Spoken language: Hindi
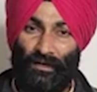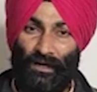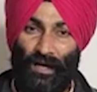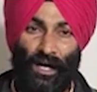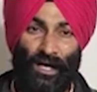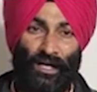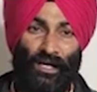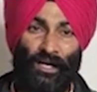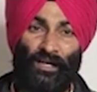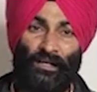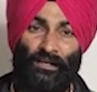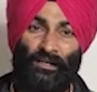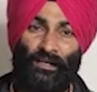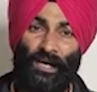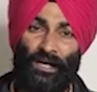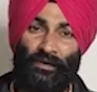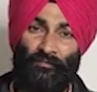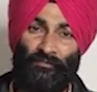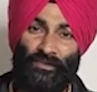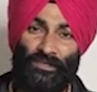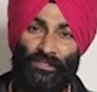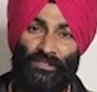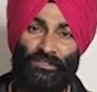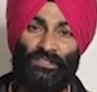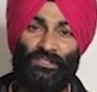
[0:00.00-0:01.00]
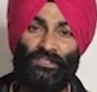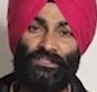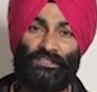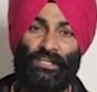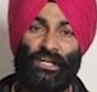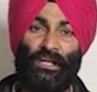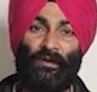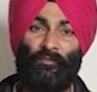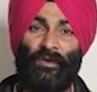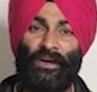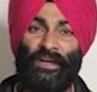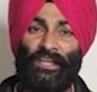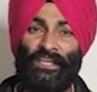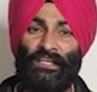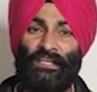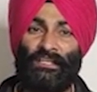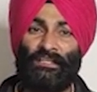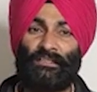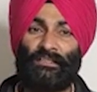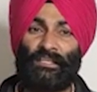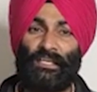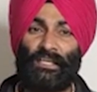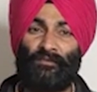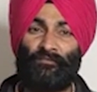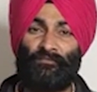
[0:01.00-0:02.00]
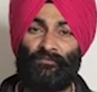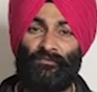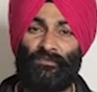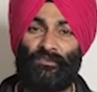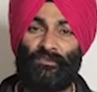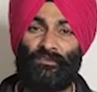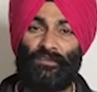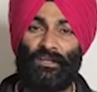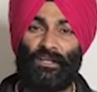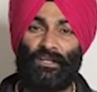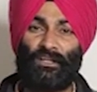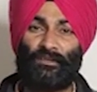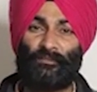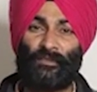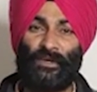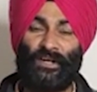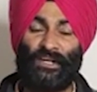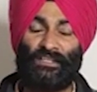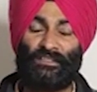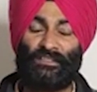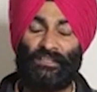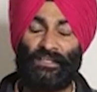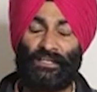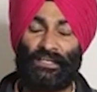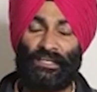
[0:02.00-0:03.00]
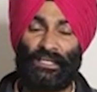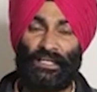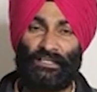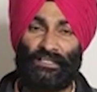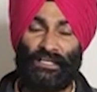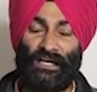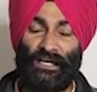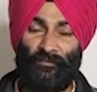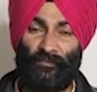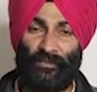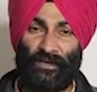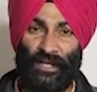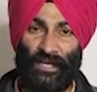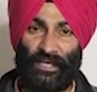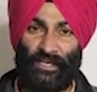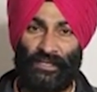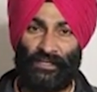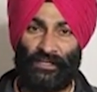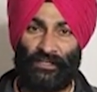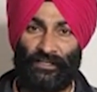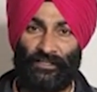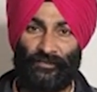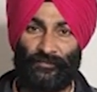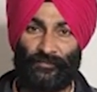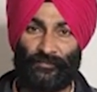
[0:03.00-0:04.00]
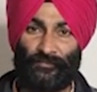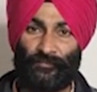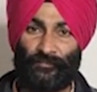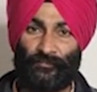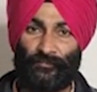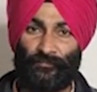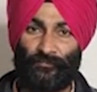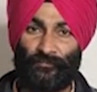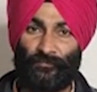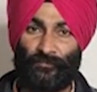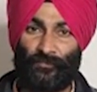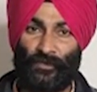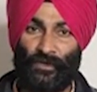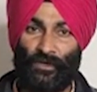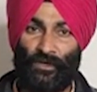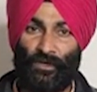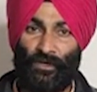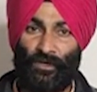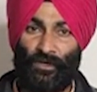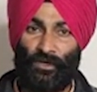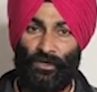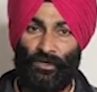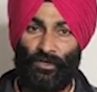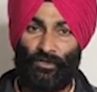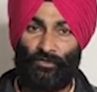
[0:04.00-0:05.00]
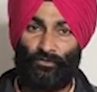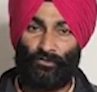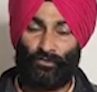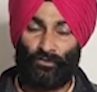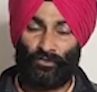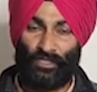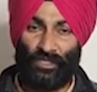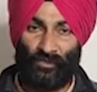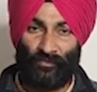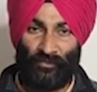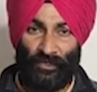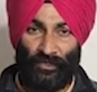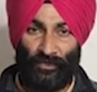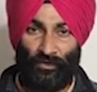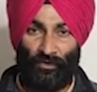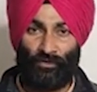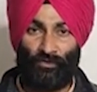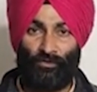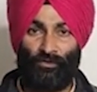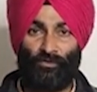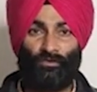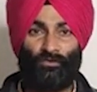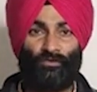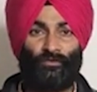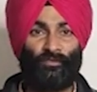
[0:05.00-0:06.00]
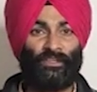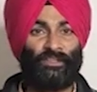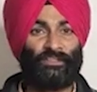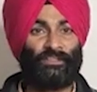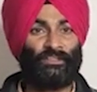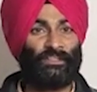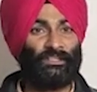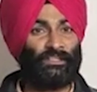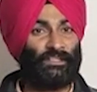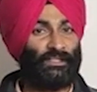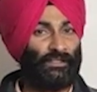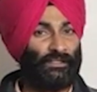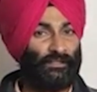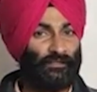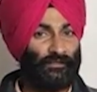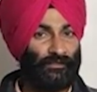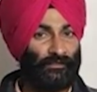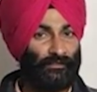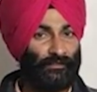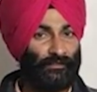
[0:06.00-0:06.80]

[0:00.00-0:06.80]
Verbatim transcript: अगर हम इसी तरह बड़ी गिनती बड़ी संख्या यहां बनाई रखें तो सभी लोगों को विनती है